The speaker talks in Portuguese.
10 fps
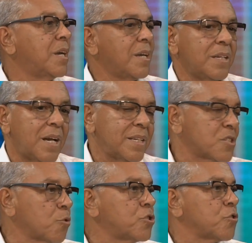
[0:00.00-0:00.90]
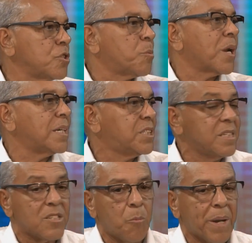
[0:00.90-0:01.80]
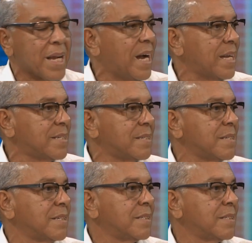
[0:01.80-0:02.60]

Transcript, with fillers: e aí as condições de moradia são precárias.